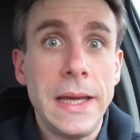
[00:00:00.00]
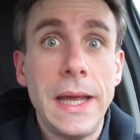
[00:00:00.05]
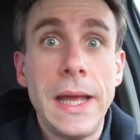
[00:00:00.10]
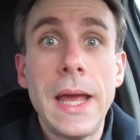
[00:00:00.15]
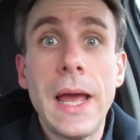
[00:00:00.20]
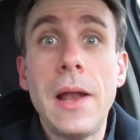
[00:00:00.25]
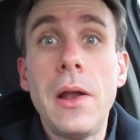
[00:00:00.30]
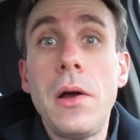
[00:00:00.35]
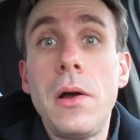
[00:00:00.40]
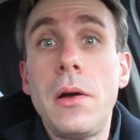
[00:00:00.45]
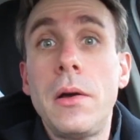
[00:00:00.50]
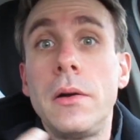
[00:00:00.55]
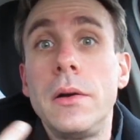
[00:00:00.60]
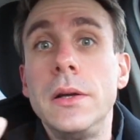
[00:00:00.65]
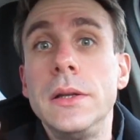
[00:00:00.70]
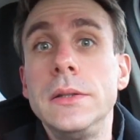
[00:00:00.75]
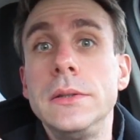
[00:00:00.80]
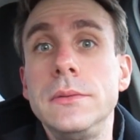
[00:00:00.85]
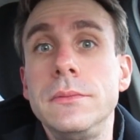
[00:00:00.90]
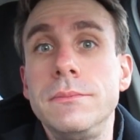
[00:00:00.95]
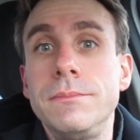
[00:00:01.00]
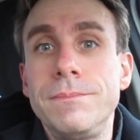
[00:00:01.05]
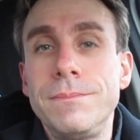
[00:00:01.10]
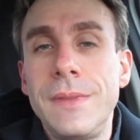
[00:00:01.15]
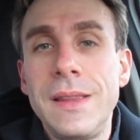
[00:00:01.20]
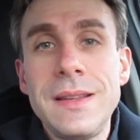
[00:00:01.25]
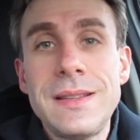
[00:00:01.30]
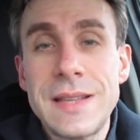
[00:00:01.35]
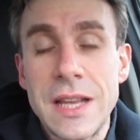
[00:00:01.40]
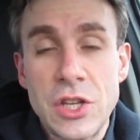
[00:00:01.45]
Et alors, euh,
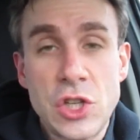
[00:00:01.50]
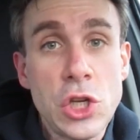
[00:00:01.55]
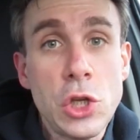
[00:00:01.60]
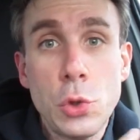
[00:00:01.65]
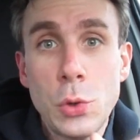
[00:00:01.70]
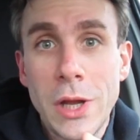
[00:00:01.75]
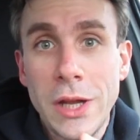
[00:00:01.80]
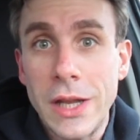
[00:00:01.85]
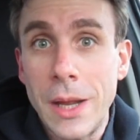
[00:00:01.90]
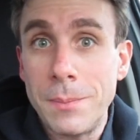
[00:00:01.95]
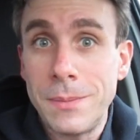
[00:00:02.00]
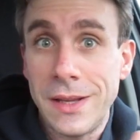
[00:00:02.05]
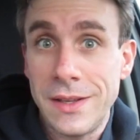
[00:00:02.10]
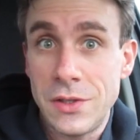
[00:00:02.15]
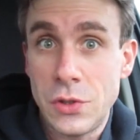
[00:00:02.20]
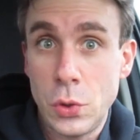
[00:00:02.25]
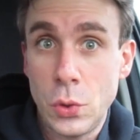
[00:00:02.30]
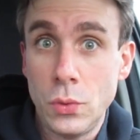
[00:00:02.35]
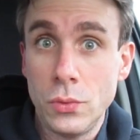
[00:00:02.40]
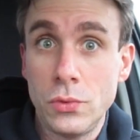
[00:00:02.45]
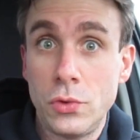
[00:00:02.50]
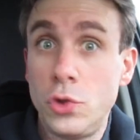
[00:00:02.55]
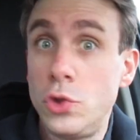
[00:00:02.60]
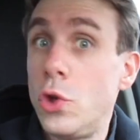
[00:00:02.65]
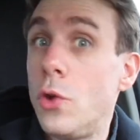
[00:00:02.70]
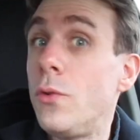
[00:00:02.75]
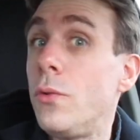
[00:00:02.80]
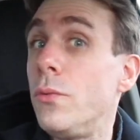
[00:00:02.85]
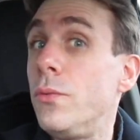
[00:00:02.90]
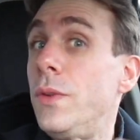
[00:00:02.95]
il s'agit d'une adaptation du
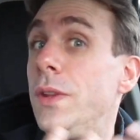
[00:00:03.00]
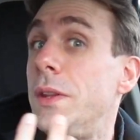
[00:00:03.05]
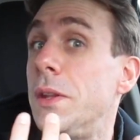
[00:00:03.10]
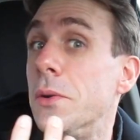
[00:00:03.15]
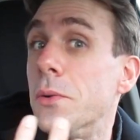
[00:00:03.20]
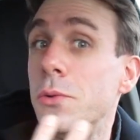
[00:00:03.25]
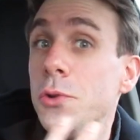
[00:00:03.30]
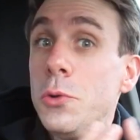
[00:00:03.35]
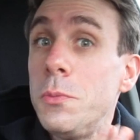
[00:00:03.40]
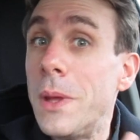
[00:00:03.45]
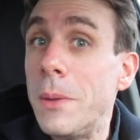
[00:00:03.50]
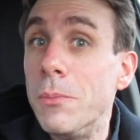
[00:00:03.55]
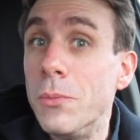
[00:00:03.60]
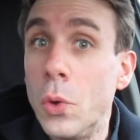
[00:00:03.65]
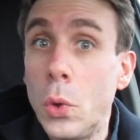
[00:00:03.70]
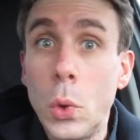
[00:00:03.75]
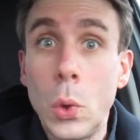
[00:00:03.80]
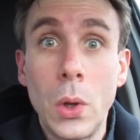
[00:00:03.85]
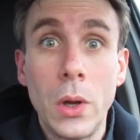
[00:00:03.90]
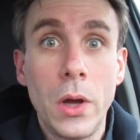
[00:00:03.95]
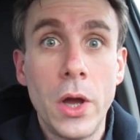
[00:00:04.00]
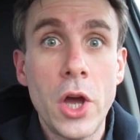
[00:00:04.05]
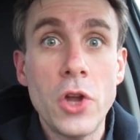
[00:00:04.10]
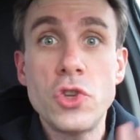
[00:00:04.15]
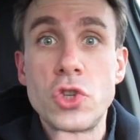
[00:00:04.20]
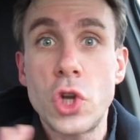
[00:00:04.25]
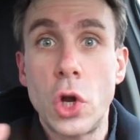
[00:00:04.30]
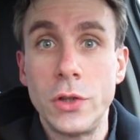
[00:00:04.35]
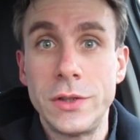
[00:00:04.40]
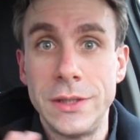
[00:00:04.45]
jeu vidéo du même nom,
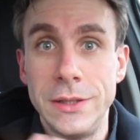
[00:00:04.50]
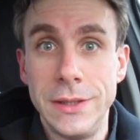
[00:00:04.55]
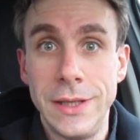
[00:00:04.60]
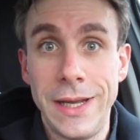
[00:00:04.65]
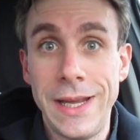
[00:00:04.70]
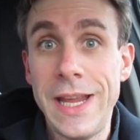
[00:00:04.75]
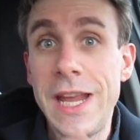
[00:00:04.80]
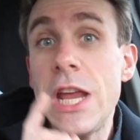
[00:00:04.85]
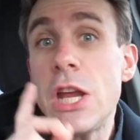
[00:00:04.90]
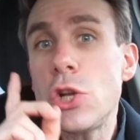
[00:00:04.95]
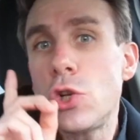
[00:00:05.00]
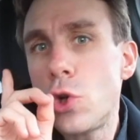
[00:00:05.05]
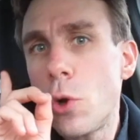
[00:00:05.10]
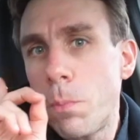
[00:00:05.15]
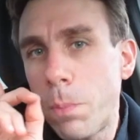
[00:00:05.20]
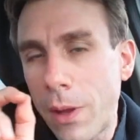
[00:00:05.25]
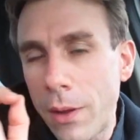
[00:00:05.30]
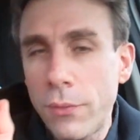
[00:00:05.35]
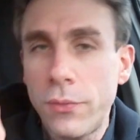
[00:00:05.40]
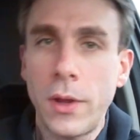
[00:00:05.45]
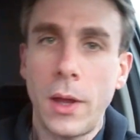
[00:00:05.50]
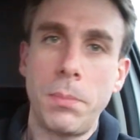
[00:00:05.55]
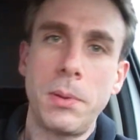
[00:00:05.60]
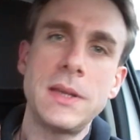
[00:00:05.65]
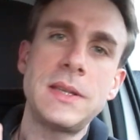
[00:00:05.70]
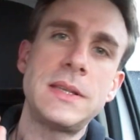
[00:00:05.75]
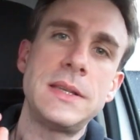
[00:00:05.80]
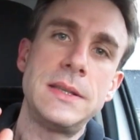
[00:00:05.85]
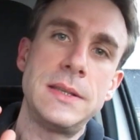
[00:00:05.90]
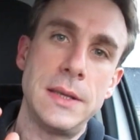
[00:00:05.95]
Uncharted. Et je préfère
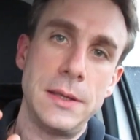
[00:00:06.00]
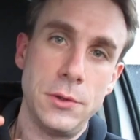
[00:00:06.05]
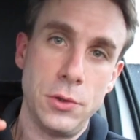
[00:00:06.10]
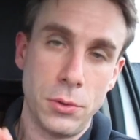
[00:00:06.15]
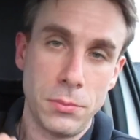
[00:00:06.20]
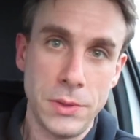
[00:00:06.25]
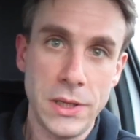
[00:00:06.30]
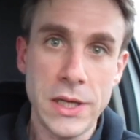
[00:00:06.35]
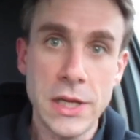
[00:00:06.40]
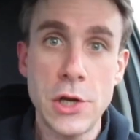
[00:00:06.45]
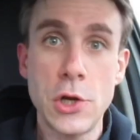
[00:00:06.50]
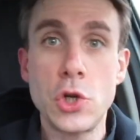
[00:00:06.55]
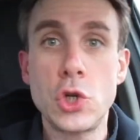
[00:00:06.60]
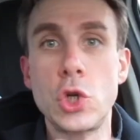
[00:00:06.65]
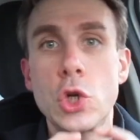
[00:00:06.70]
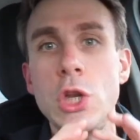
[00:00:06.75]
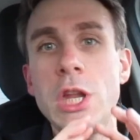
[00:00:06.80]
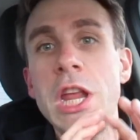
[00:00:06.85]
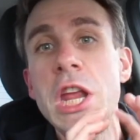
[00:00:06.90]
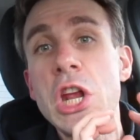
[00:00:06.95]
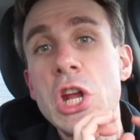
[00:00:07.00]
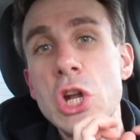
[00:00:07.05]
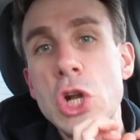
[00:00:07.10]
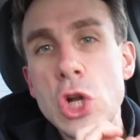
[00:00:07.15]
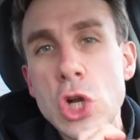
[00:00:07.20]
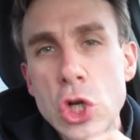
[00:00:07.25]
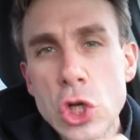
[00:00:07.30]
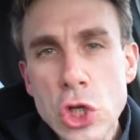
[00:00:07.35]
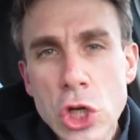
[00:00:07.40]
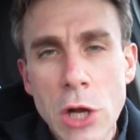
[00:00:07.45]
préciser d'emblée, je n'ai
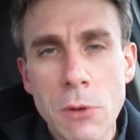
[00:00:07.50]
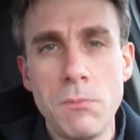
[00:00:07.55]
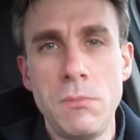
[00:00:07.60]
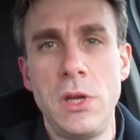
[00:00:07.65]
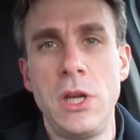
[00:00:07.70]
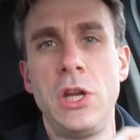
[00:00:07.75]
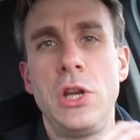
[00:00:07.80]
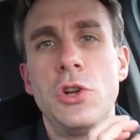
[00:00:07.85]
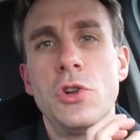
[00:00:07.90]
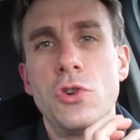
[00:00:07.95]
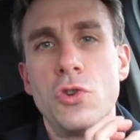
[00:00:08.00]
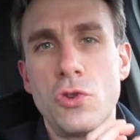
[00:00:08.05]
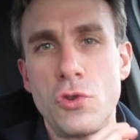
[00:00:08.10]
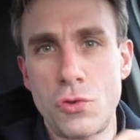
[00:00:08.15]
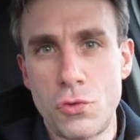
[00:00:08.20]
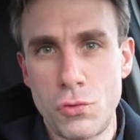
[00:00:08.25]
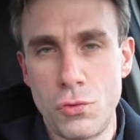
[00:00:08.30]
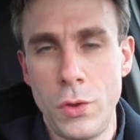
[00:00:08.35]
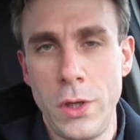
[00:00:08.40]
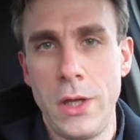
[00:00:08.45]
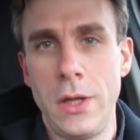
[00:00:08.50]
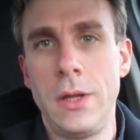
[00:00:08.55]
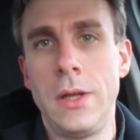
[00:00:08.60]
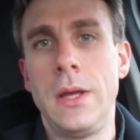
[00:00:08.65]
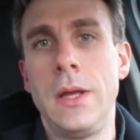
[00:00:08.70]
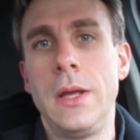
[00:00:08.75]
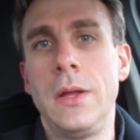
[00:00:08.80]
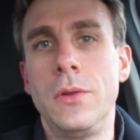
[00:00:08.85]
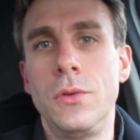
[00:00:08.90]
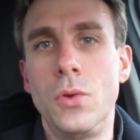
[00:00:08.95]
jamais joué.
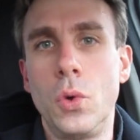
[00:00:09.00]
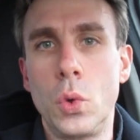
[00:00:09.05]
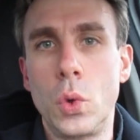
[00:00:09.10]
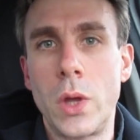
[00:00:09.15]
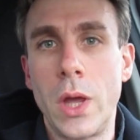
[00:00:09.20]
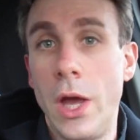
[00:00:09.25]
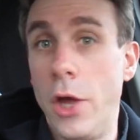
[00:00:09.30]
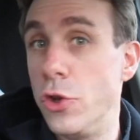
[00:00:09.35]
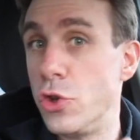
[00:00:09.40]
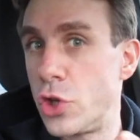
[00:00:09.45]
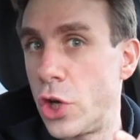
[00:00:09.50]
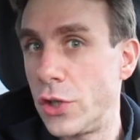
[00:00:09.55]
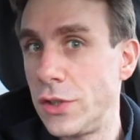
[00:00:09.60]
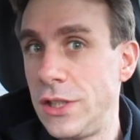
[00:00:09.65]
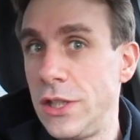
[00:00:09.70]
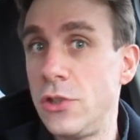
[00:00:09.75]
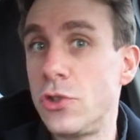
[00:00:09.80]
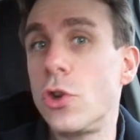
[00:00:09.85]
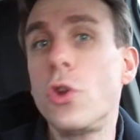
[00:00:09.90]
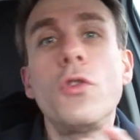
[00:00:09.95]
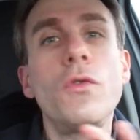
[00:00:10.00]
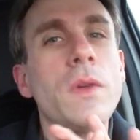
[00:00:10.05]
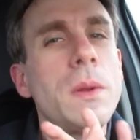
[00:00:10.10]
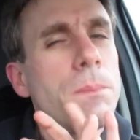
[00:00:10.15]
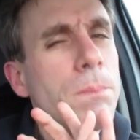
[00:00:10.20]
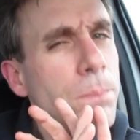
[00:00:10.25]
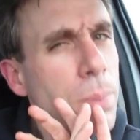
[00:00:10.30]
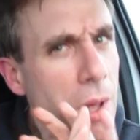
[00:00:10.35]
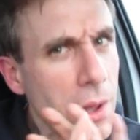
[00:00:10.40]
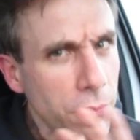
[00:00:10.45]
Donc à Uncharted, je ne vais
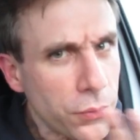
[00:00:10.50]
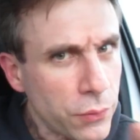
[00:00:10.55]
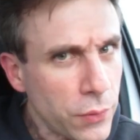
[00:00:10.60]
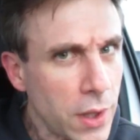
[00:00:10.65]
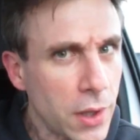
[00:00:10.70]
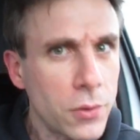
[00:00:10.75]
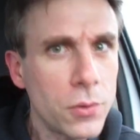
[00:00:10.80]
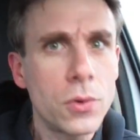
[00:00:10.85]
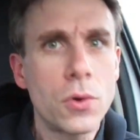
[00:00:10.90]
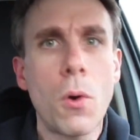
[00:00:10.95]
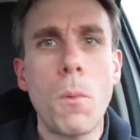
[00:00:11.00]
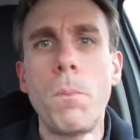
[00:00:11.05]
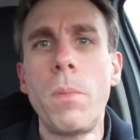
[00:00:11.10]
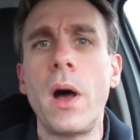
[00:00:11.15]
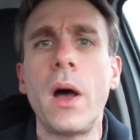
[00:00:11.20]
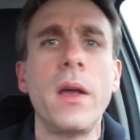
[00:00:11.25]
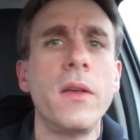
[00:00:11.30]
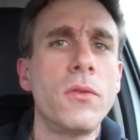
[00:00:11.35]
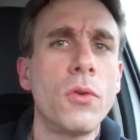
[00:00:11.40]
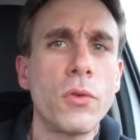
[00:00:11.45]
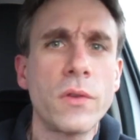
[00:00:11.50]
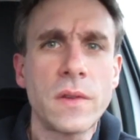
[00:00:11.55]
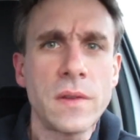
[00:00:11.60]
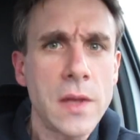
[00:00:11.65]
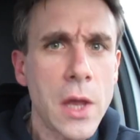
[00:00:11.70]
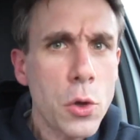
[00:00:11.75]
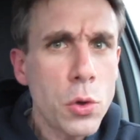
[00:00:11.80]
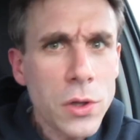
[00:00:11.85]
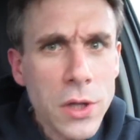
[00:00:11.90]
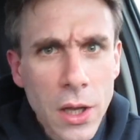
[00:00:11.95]
pas faire de comparaison.
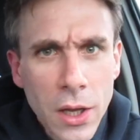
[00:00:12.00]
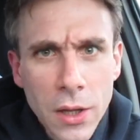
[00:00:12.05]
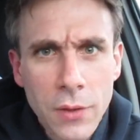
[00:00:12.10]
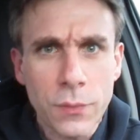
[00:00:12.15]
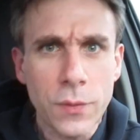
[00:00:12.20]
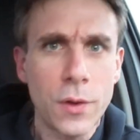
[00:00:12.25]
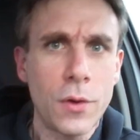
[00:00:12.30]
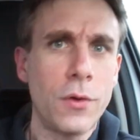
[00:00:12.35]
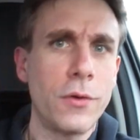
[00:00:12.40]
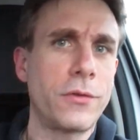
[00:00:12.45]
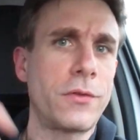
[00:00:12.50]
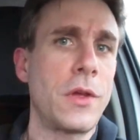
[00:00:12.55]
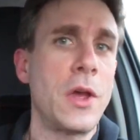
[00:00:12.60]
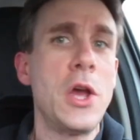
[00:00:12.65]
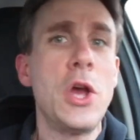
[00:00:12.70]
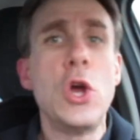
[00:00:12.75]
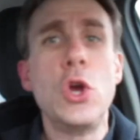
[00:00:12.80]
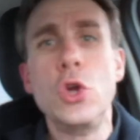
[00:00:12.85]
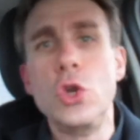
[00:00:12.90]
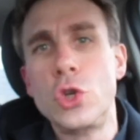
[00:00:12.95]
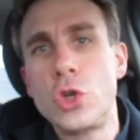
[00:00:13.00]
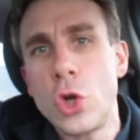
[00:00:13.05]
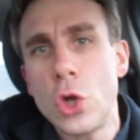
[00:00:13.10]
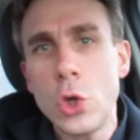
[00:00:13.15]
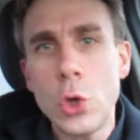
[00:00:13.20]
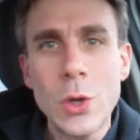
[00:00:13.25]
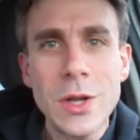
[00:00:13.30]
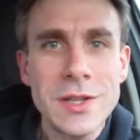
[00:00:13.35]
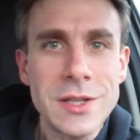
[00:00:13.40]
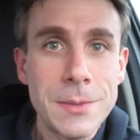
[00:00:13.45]
S'il y a eu des références, je
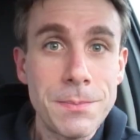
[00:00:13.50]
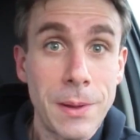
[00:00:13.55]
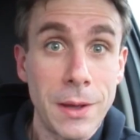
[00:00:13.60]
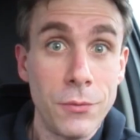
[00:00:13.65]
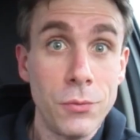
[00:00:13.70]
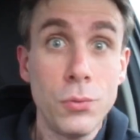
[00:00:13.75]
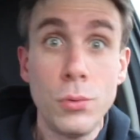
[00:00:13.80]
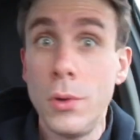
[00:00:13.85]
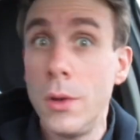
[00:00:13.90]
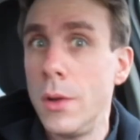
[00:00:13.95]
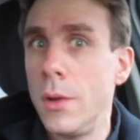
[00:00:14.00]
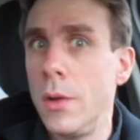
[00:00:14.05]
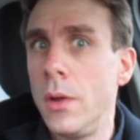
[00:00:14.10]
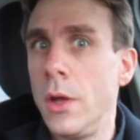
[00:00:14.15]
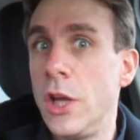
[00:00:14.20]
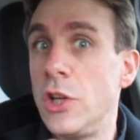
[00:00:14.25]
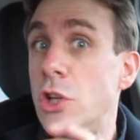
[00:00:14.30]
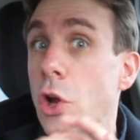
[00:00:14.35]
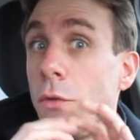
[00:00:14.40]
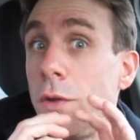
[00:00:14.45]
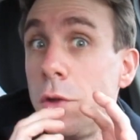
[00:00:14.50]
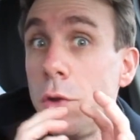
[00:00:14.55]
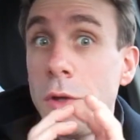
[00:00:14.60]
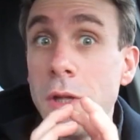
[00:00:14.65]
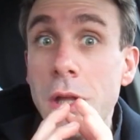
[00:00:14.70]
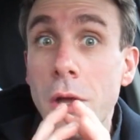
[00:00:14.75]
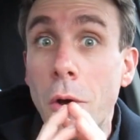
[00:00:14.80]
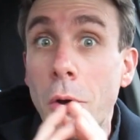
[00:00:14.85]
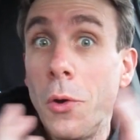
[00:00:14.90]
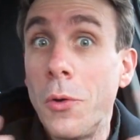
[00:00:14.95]
ne les ai pas vues. Et j'ai envie de
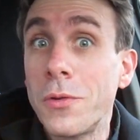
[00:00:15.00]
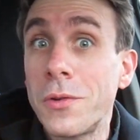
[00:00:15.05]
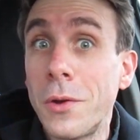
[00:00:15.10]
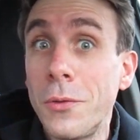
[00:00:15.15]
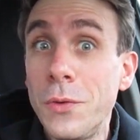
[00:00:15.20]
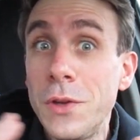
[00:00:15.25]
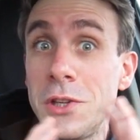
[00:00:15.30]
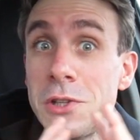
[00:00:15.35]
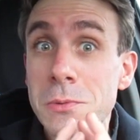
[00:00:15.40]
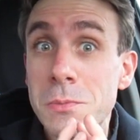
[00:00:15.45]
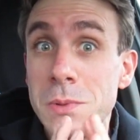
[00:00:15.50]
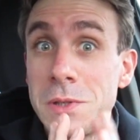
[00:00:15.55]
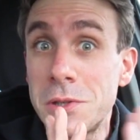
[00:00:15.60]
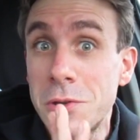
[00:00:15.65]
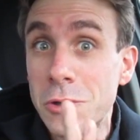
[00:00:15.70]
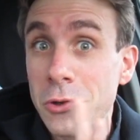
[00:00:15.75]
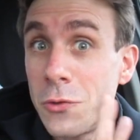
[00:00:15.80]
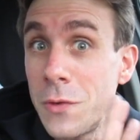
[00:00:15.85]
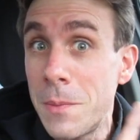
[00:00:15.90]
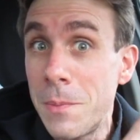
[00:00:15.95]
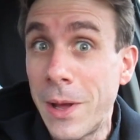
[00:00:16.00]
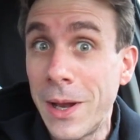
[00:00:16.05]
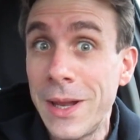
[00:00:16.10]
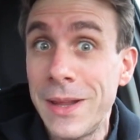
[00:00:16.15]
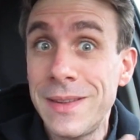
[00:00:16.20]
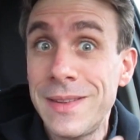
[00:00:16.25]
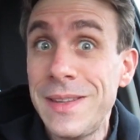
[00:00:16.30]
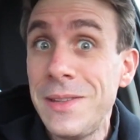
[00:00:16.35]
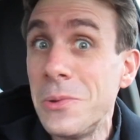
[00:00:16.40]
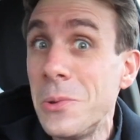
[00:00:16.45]
dire, on s'en fiche, puisque je vais parler
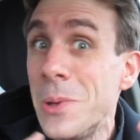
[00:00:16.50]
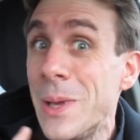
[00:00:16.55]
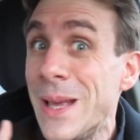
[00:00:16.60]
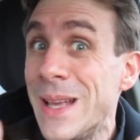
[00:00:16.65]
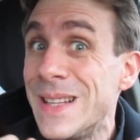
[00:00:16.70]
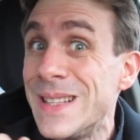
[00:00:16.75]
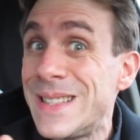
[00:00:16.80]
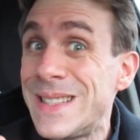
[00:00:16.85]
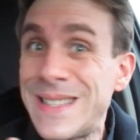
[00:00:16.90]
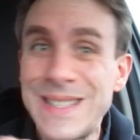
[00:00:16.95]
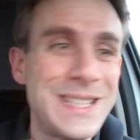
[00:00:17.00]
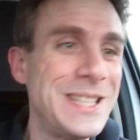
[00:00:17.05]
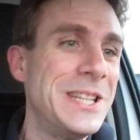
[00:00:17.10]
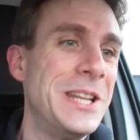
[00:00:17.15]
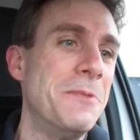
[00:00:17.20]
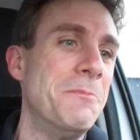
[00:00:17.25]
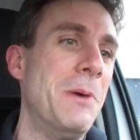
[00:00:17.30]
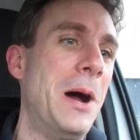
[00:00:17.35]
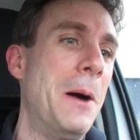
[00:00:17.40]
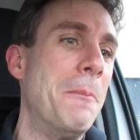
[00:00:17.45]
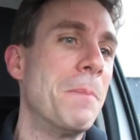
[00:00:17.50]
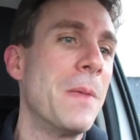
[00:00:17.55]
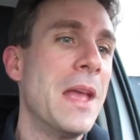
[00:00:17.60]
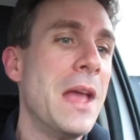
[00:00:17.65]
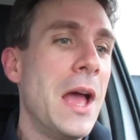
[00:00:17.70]
ici de cinéma.